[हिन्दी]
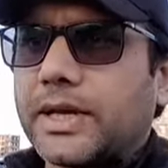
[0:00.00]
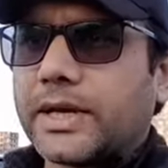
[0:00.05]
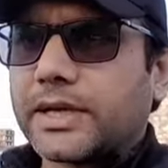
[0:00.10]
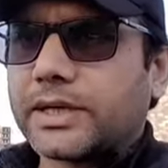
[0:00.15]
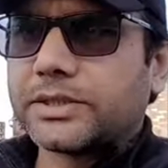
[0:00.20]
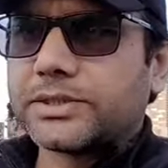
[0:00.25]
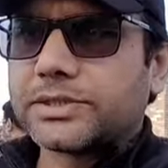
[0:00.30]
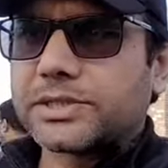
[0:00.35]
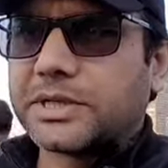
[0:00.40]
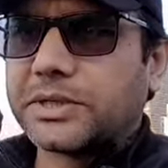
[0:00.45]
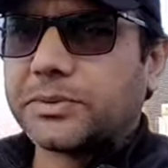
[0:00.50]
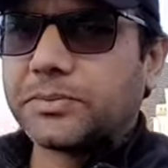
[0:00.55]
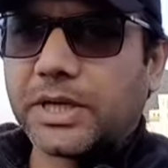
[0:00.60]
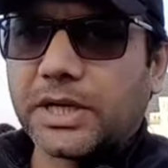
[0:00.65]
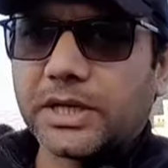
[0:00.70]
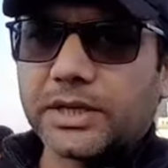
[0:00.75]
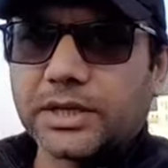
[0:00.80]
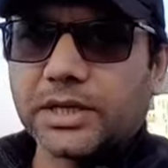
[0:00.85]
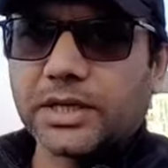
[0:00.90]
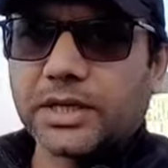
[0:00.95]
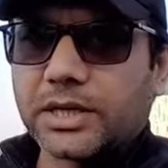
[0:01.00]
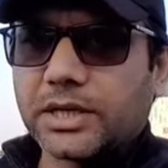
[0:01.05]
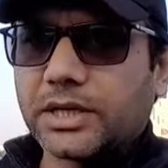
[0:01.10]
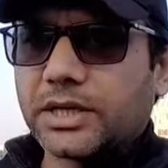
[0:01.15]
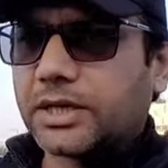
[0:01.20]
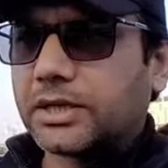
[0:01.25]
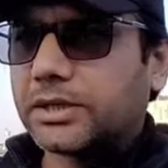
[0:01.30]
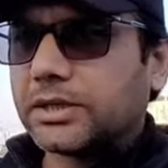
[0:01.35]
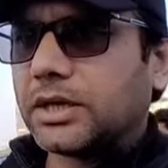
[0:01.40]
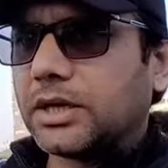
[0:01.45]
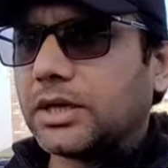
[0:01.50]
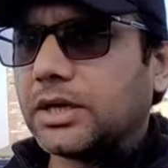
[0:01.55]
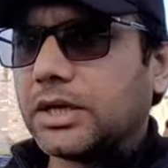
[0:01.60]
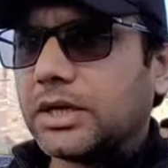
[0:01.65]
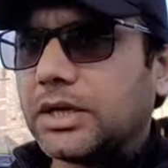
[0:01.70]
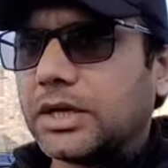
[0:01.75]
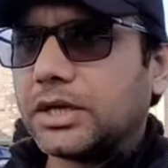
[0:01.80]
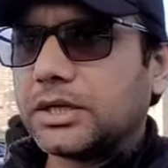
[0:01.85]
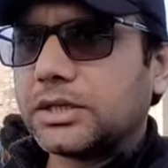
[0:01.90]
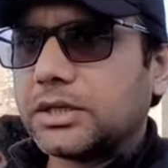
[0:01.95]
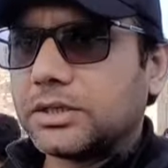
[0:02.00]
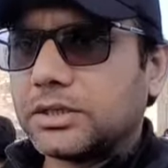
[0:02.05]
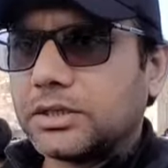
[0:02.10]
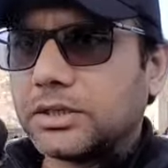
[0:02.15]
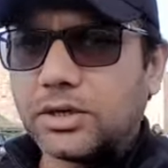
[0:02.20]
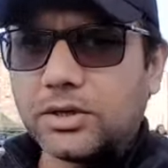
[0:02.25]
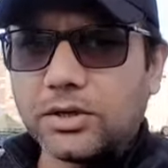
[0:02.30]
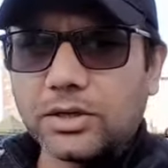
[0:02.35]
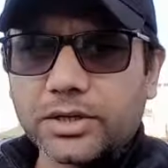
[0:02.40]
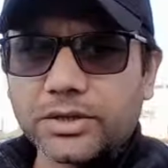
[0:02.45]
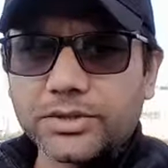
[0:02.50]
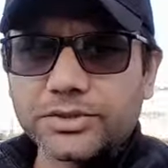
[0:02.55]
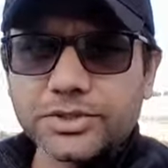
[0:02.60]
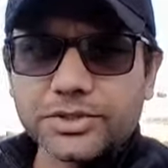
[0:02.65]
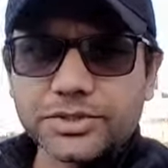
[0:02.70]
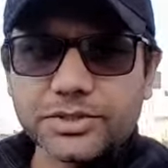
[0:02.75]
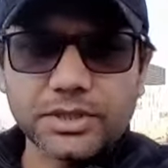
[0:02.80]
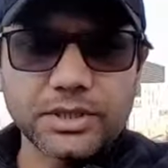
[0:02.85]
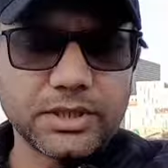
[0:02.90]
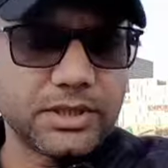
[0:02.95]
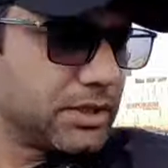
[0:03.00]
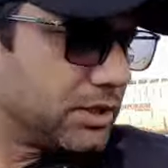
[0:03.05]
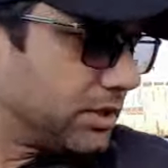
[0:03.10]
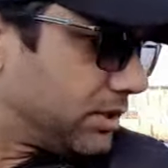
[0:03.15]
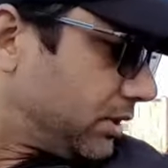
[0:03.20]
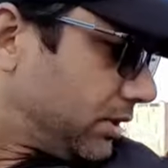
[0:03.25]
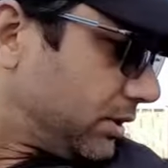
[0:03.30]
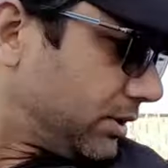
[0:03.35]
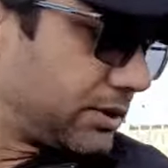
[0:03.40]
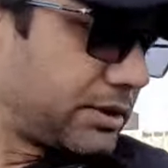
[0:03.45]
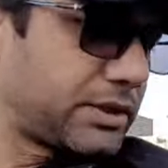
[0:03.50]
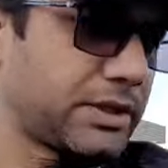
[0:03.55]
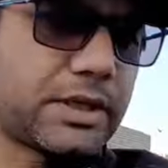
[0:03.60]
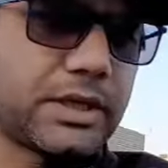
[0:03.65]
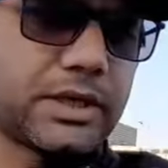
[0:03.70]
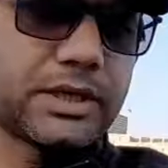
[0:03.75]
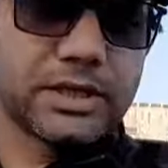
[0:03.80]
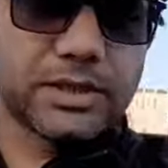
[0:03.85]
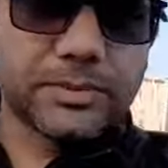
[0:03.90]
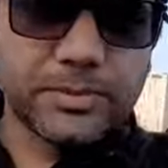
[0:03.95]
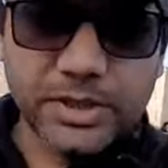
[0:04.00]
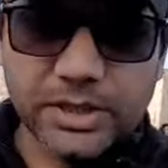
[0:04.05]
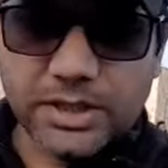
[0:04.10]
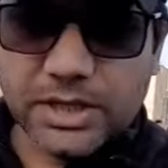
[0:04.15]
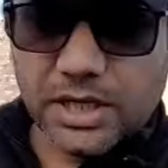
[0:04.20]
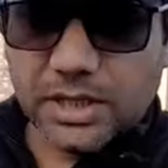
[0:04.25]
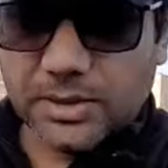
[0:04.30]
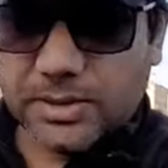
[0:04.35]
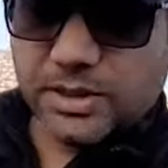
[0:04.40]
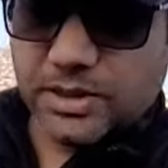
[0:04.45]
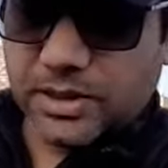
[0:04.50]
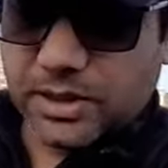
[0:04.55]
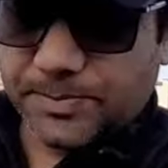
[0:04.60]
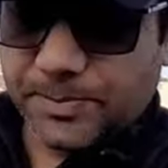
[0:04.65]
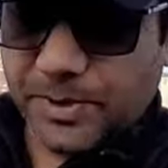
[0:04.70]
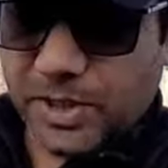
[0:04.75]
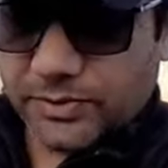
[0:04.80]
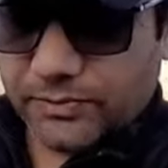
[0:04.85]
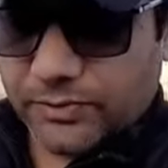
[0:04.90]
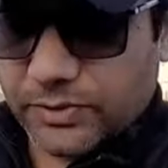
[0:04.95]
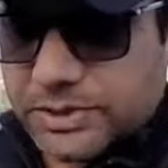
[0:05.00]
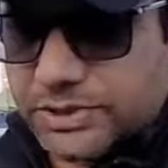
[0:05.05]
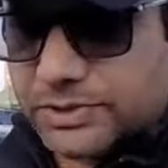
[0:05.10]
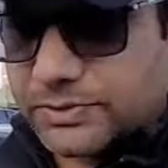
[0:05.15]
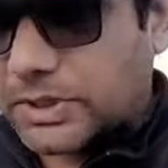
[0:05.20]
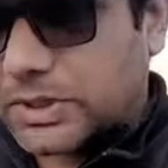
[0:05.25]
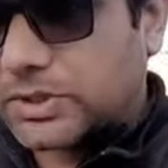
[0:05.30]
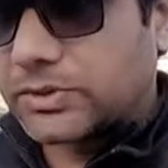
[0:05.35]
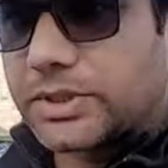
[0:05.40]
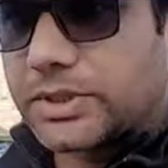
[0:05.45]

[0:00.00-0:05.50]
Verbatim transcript: लाख इसकी डिमांड कर रहे हैं लाहौर रजिस्टर्ड ठीक है ये भी कार पार्क व्हील्स वालों